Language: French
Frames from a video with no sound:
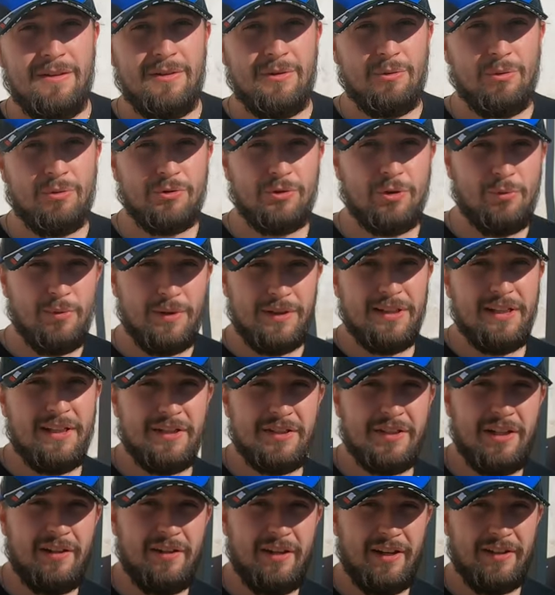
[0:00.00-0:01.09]
Donc ce quad-là,
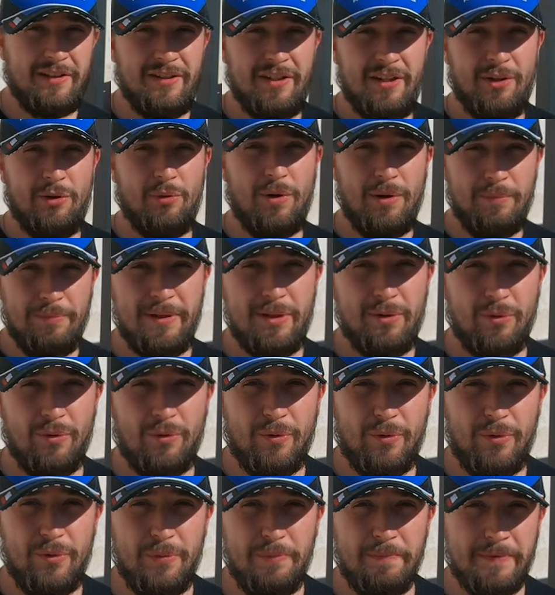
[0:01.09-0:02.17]
je l'ai acheté 3 000
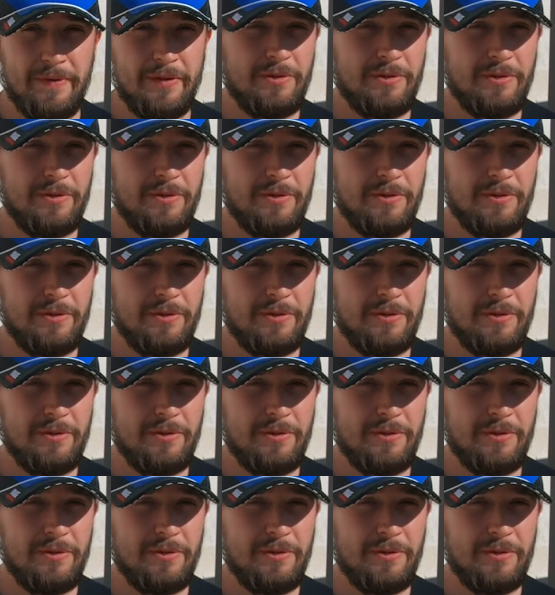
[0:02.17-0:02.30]
euros.